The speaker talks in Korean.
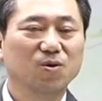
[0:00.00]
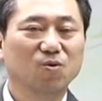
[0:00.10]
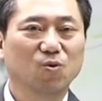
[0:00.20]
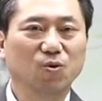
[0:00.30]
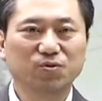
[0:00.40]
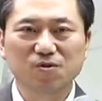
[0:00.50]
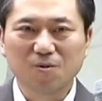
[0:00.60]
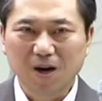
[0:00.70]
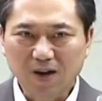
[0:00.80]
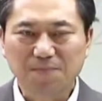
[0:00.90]

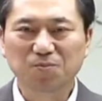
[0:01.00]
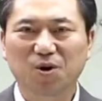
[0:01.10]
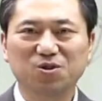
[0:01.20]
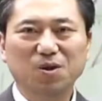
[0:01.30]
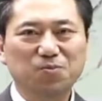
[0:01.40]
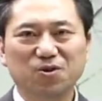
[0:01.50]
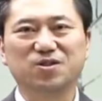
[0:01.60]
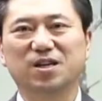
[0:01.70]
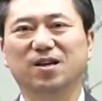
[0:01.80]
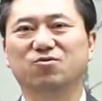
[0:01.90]
고등어만 안 먹으면
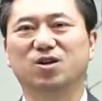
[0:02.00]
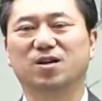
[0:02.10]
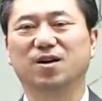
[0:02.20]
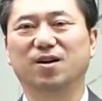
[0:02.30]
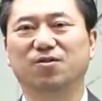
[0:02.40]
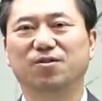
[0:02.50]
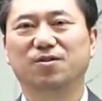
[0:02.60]
평생 괜찮아요.